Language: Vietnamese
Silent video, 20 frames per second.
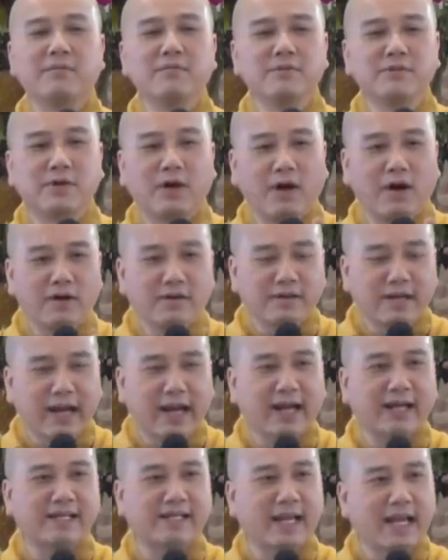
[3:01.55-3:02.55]
không rõ
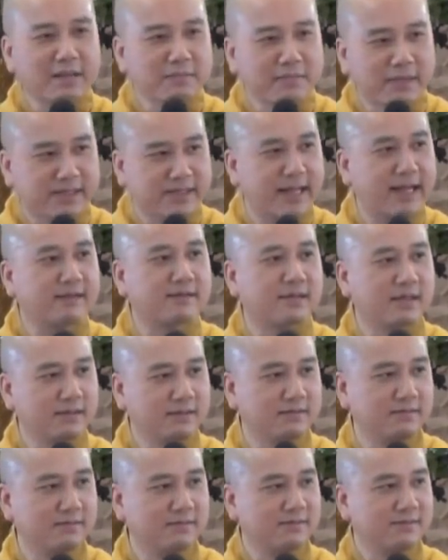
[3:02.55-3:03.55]
ràng cái mình đang
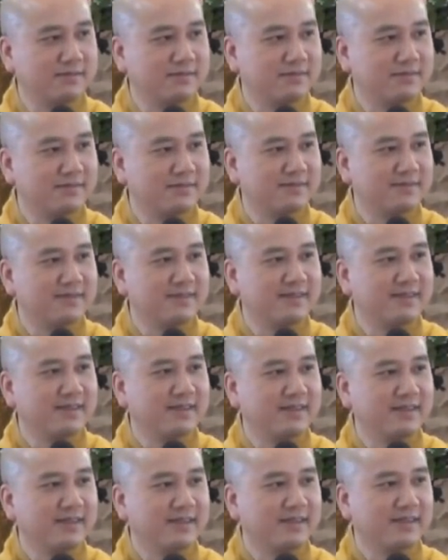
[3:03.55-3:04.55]
tin
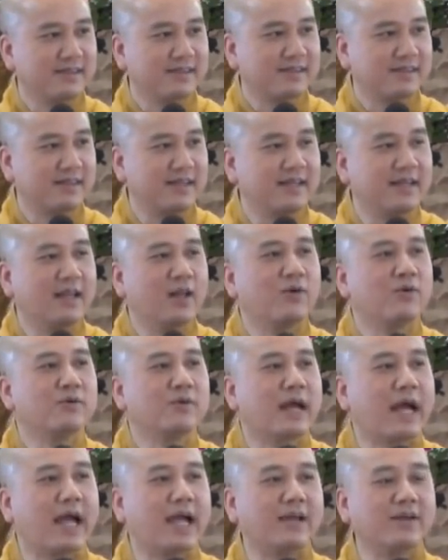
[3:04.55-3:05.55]
thì
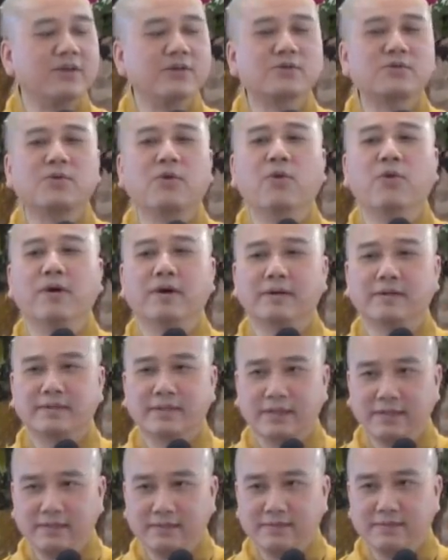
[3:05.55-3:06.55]
lâu ngày nó cuồng
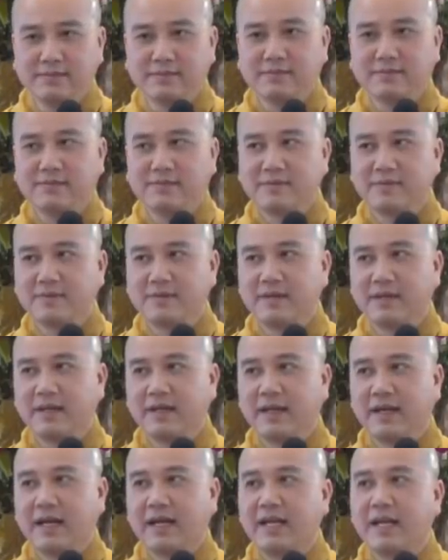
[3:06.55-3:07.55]
tính
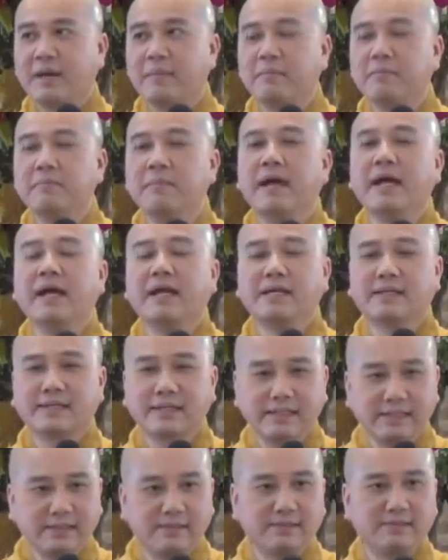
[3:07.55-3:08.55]
hay là mê
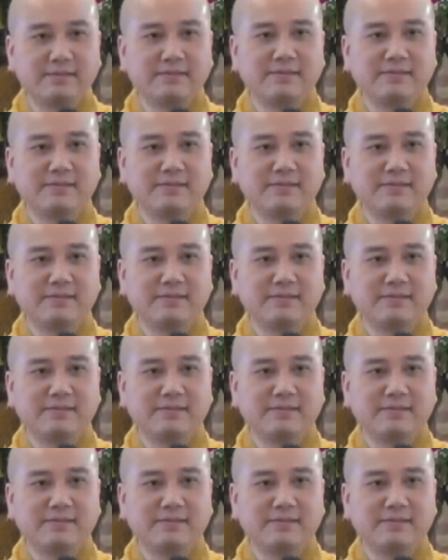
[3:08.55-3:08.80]
tín